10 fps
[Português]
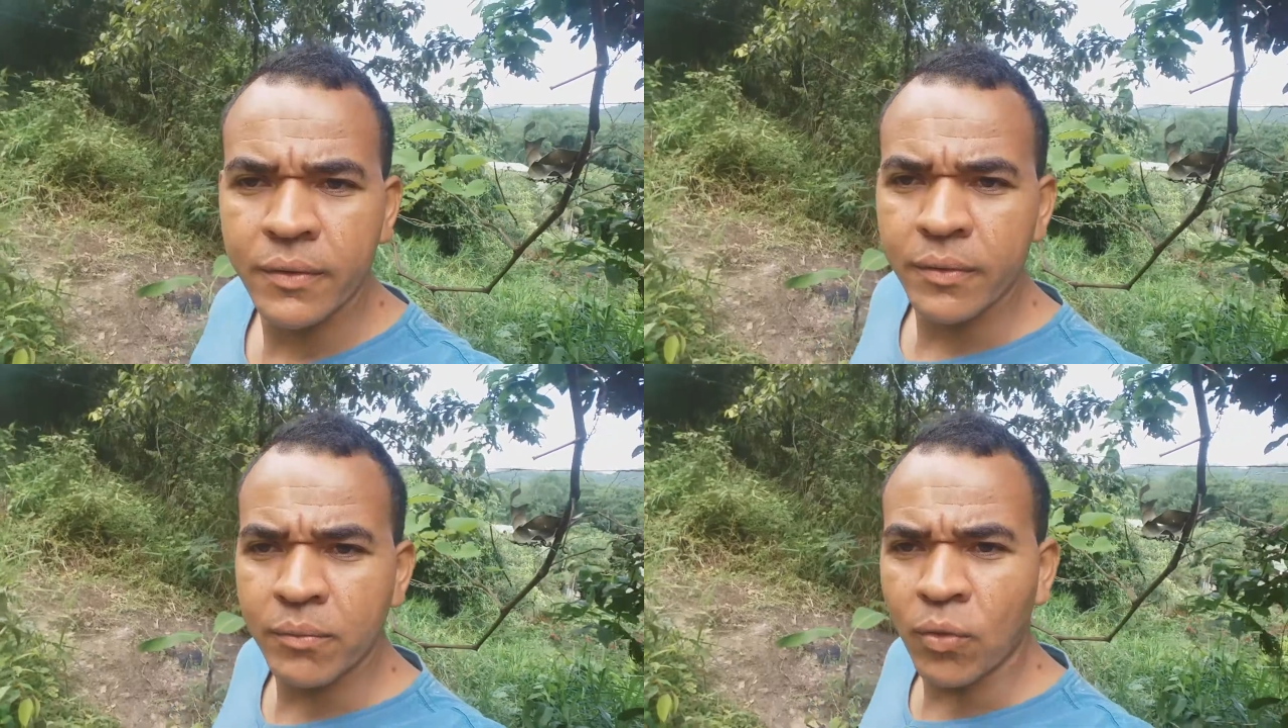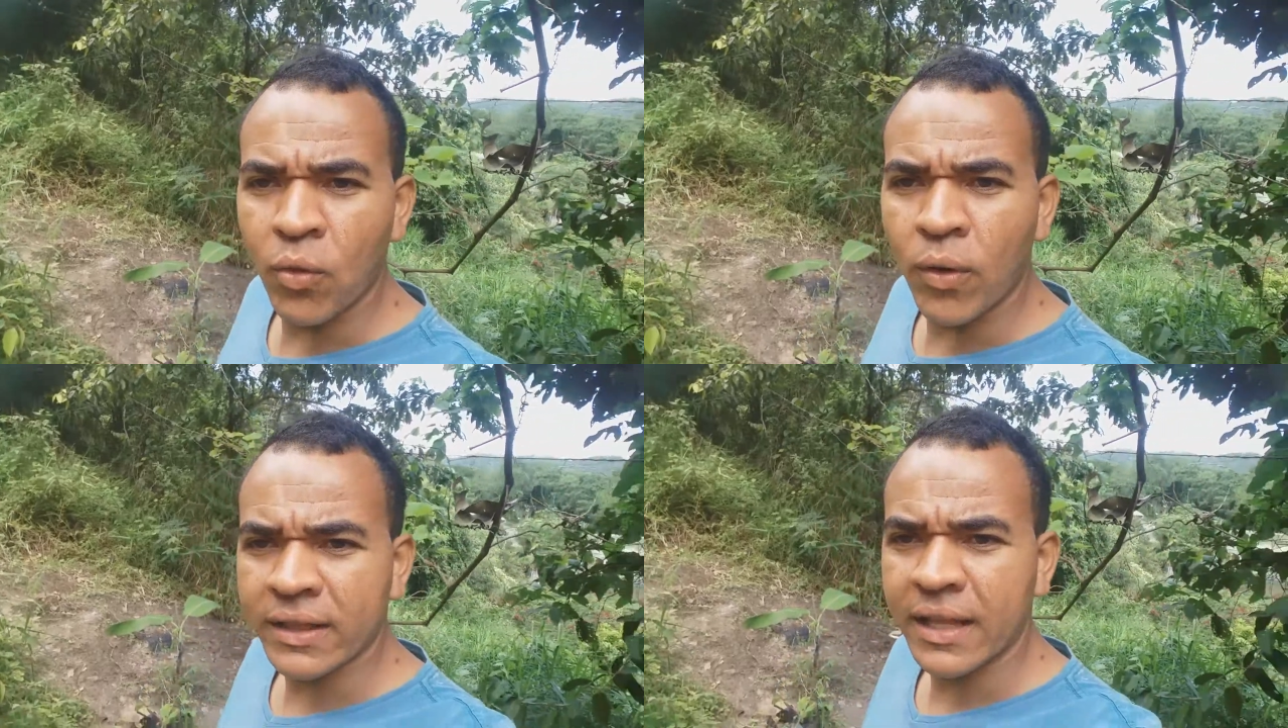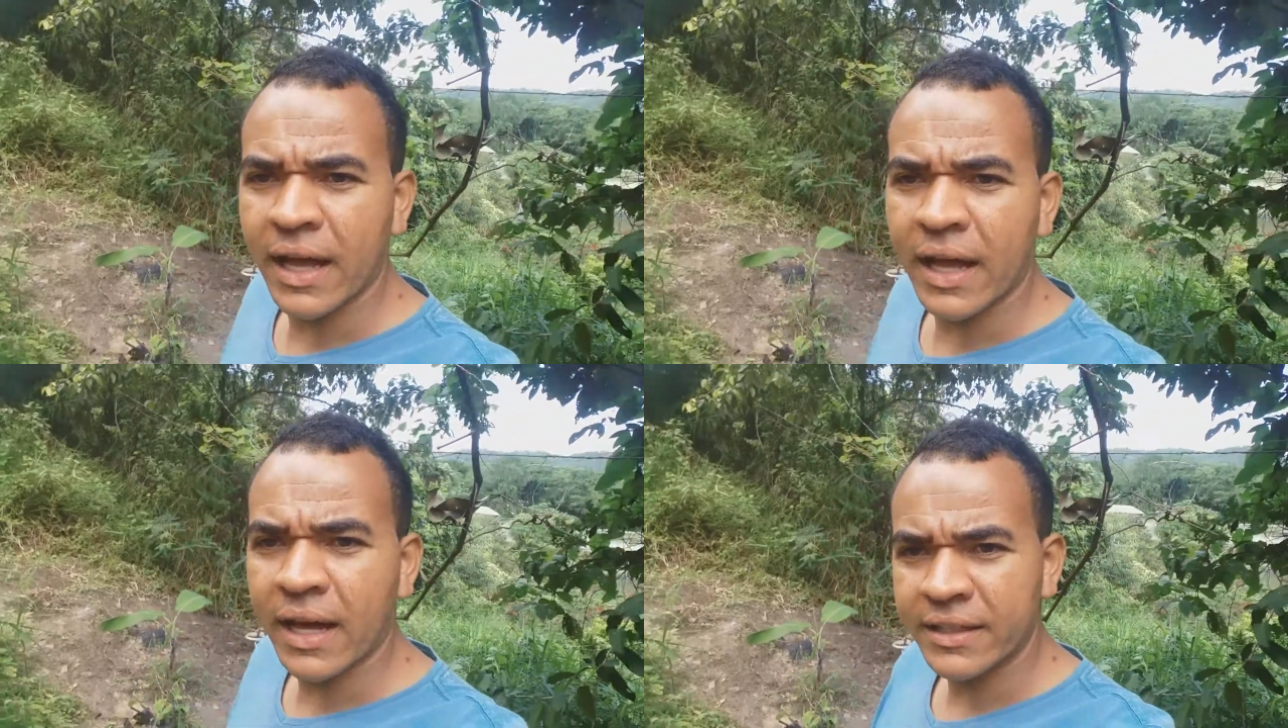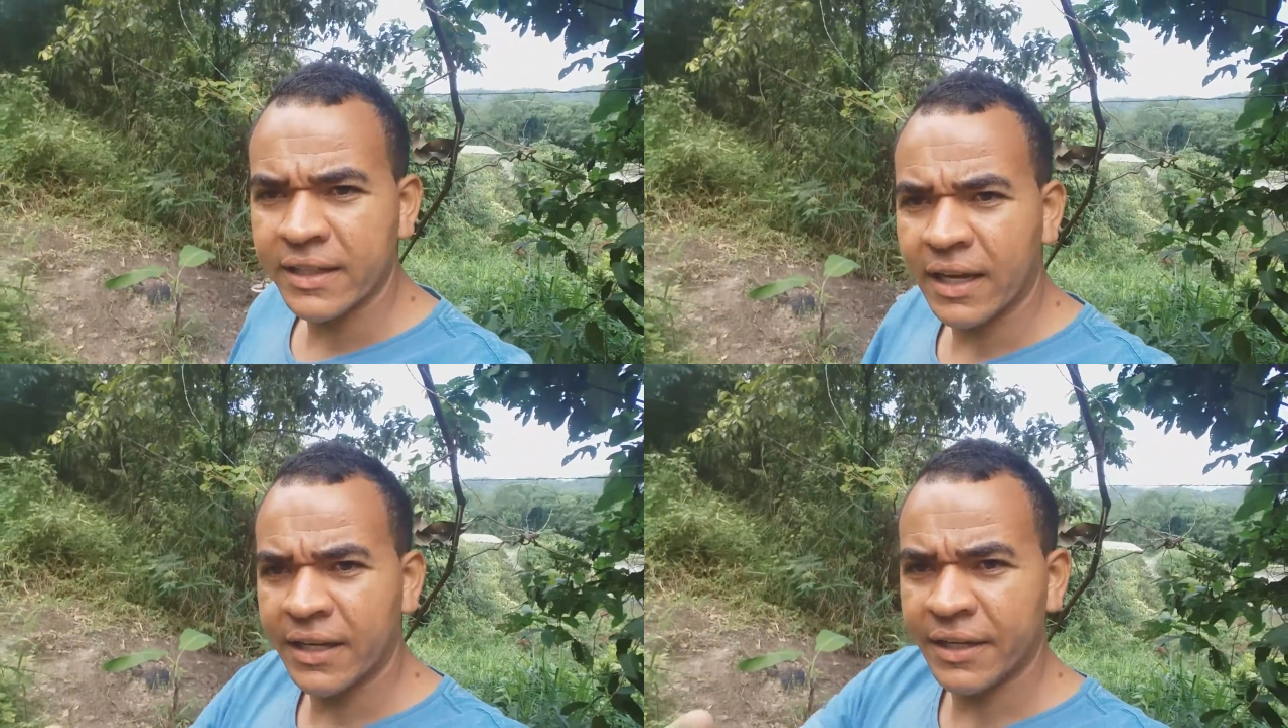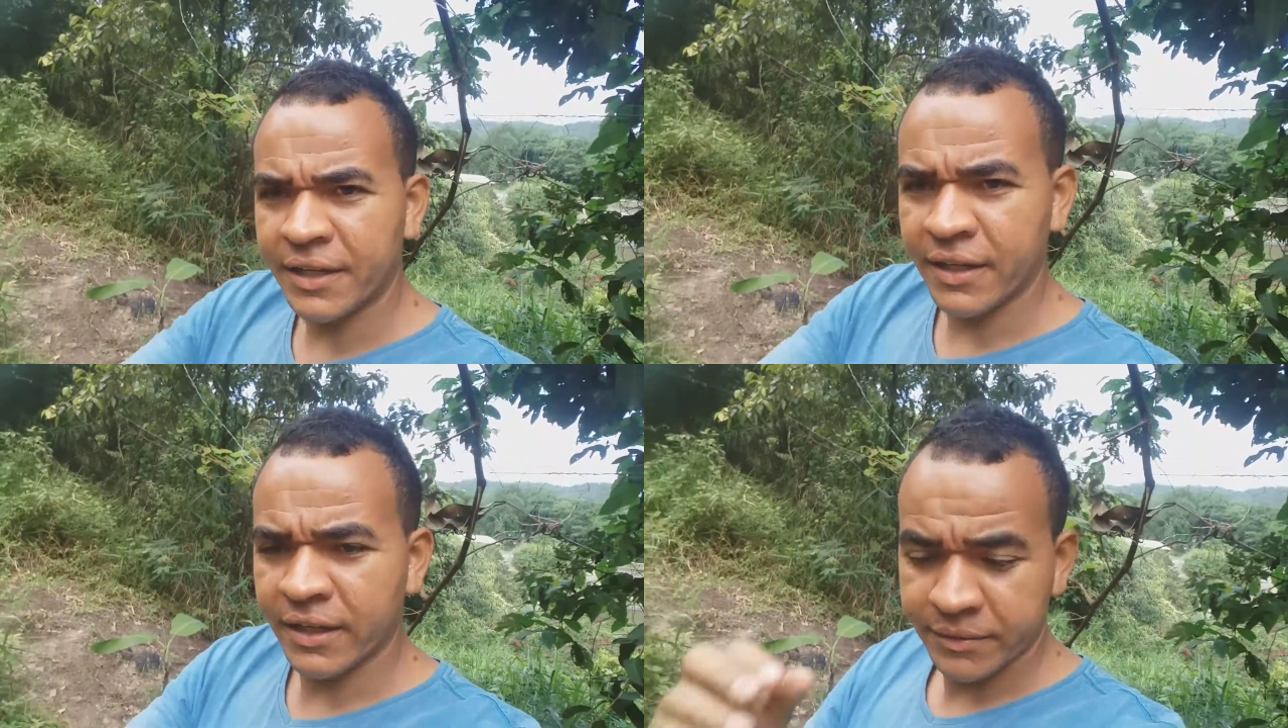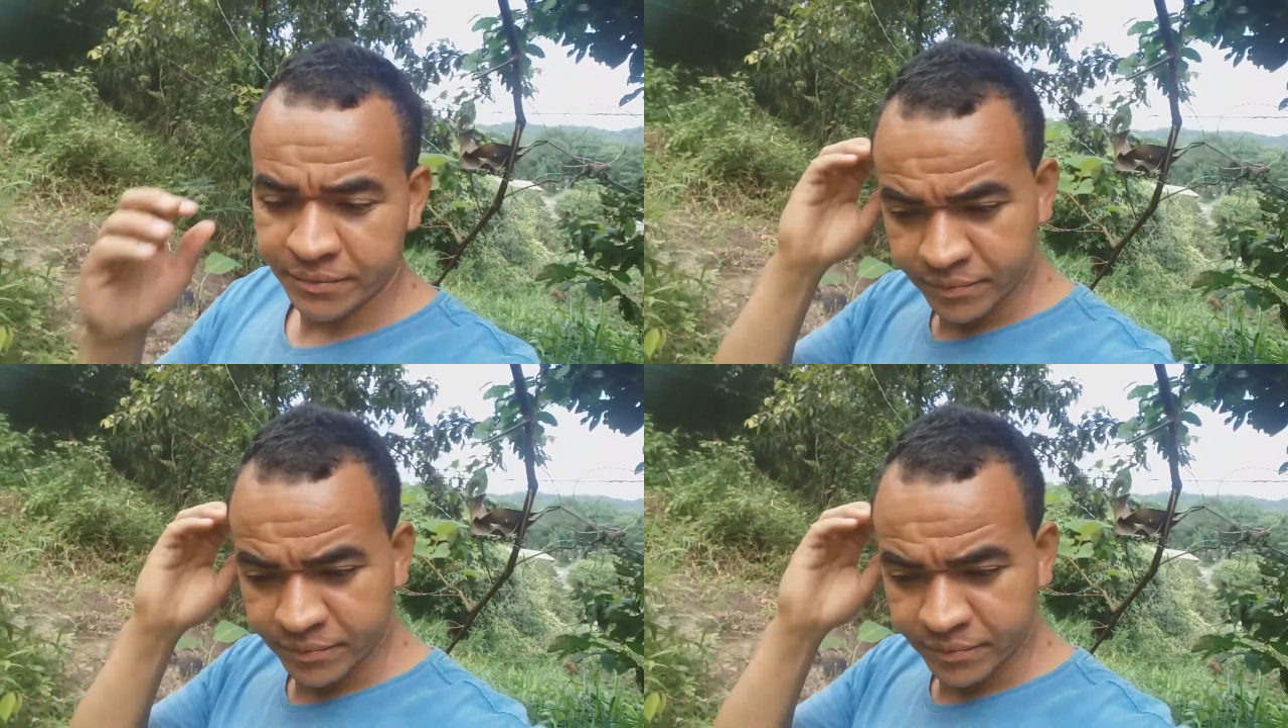Boa tarde, galerinha.